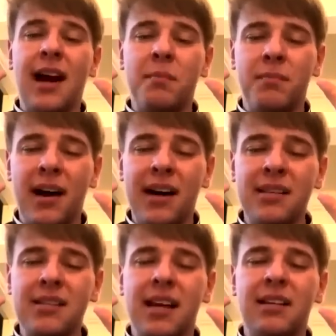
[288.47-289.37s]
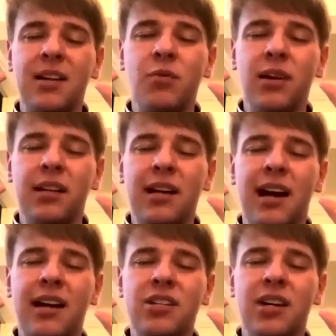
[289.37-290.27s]
a paz, a
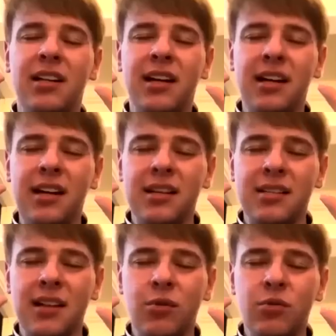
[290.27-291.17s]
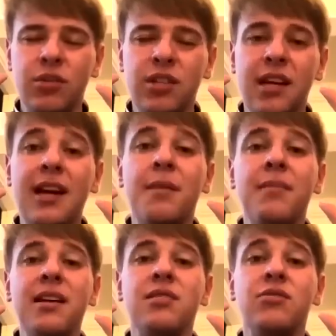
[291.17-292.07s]
tranquilidade, a alegria, a saúde e a
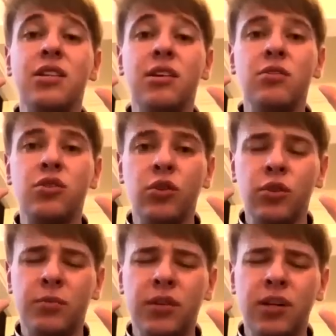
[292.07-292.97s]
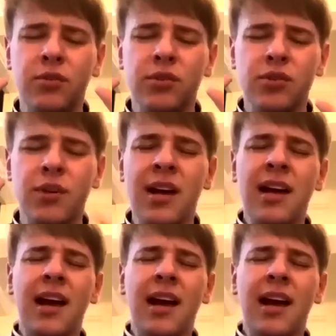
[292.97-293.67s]
bênção de Deus Todo-Poderoso.